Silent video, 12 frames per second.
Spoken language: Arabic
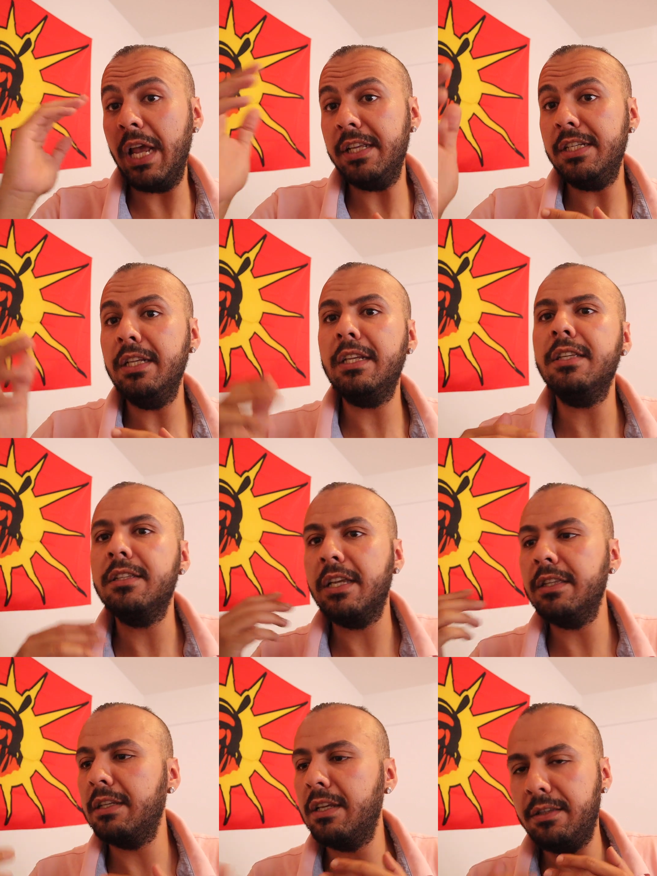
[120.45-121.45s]
قاعدين
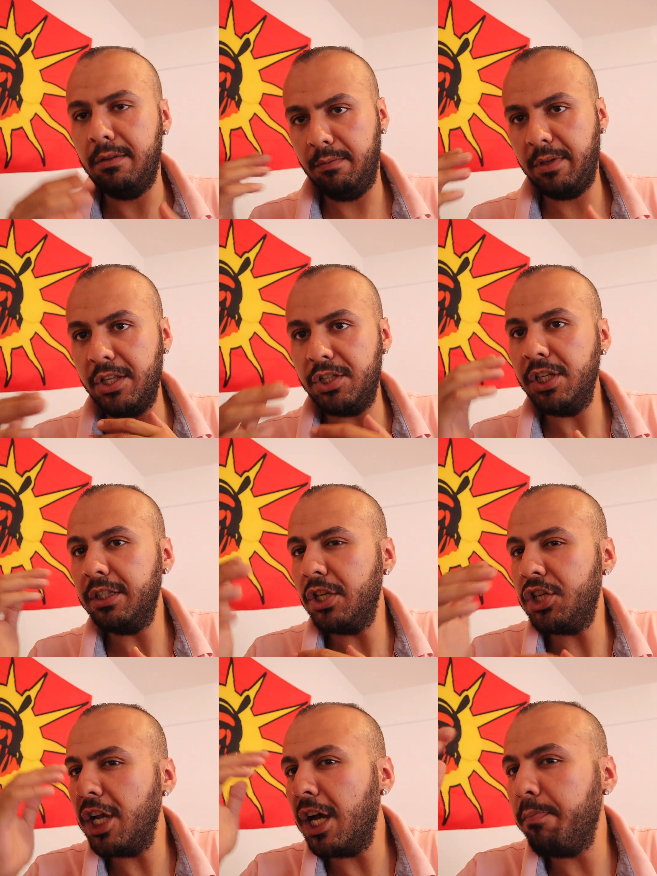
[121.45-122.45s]
كتجي انت
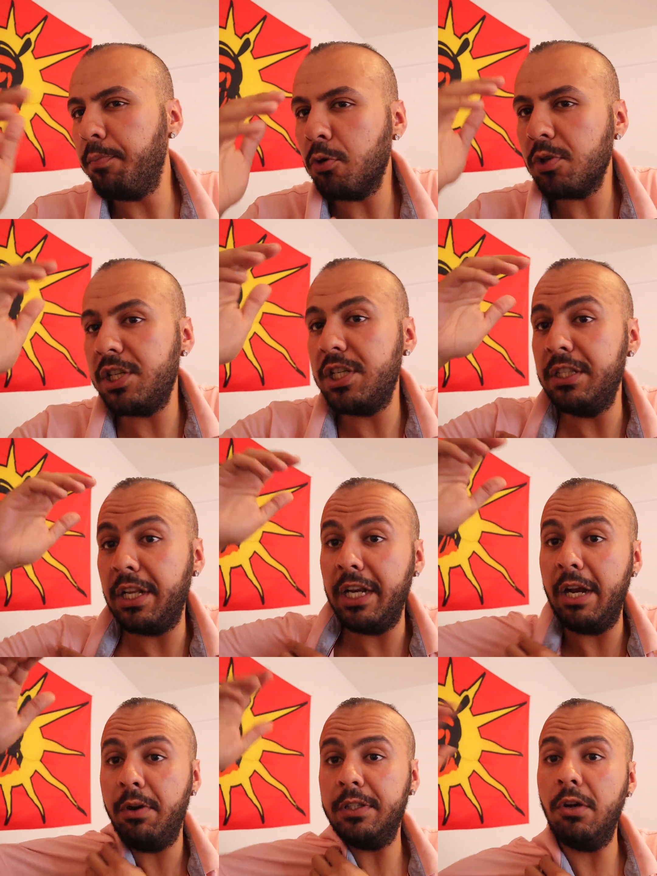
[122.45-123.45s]
شي ابروش لشي
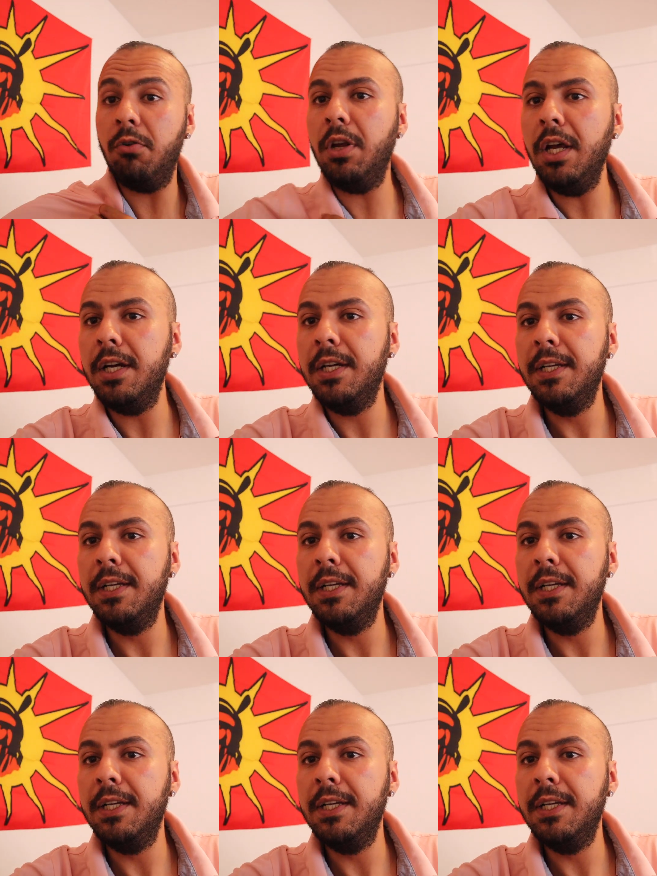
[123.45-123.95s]
دريه واحده اخرى